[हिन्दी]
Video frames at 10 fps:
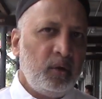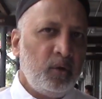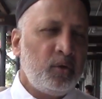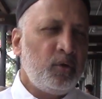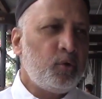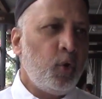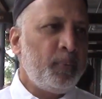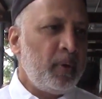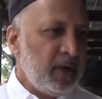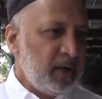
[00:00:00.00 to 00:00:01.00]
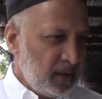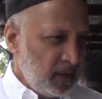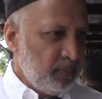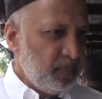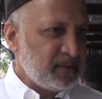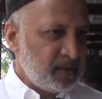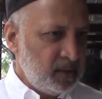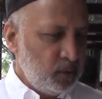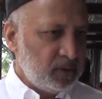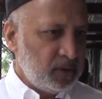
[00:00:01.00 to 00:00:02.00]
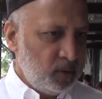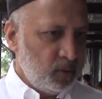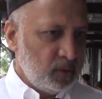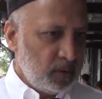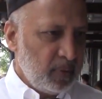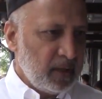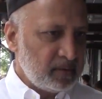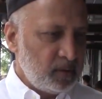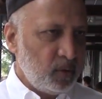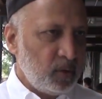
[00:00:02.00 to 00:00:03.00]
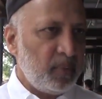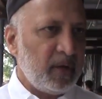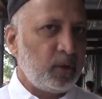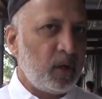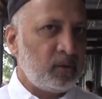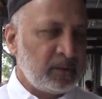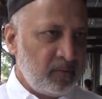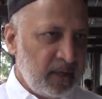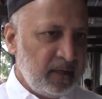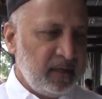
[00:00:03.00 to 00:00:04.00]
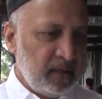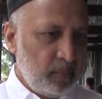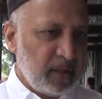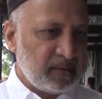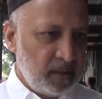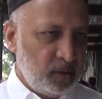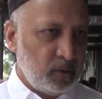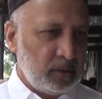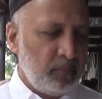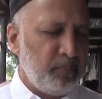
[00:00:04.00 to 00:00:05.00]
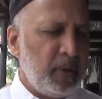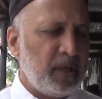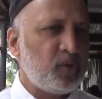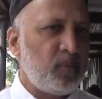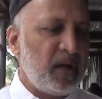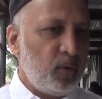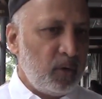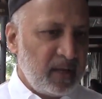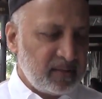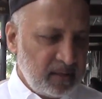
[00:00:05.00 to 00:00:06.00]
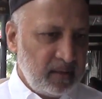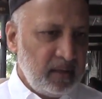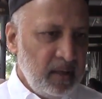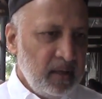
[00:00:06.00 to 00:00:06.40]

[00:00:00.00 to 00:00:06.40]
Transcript: लोगों को को पेमेंट के लिए पैसे नहीं होते लोगों के पास लोगों के पास दवा लेने के पैसे नहीं होते बेशुमार लोग ऐसे हैं